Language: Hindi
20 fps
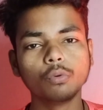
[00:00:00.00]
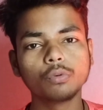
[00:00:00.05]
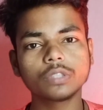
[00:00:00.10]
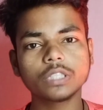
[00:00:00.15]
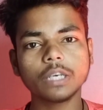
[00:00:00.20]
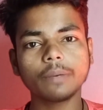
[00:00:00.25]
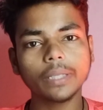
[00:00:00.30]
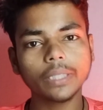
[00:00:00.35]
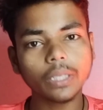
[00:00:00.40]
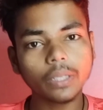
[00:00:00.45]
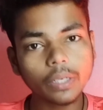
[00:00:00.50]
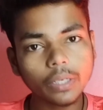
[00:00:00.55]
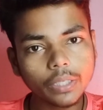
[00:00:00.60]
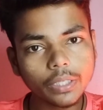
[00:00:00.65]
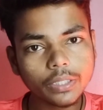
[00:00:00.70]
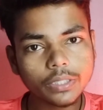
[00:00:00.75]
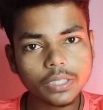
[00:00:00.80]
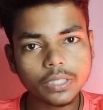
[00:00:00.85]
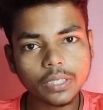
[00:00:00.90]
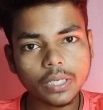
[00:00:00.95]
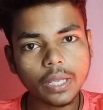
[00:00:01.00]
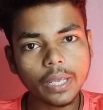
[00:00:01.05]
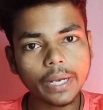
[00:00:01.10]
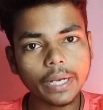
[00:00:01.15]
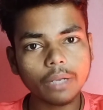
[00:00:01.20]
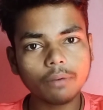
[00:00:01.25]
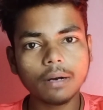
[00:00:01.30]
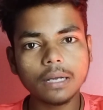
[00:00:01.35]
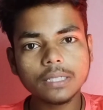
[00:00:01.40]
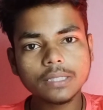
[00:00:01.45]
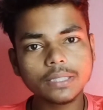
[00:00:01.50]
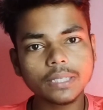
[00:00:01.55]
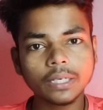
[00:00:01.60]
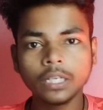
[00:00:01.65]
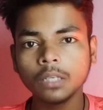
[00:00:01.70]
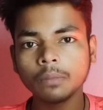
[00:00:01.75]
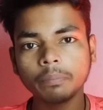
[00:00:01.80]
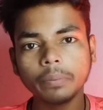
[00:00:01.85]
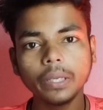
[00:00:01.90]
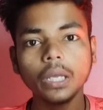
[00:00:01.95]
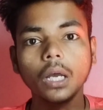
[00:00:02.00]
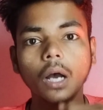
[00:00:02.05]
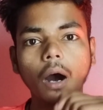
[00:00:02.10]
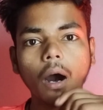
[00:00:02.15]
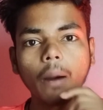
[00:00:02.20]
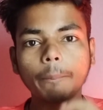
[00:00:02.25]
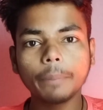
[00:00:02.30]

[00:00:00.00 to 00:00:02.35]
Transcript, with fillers: उसके बाद नीचे जाना है एडवांस सेटिंग पे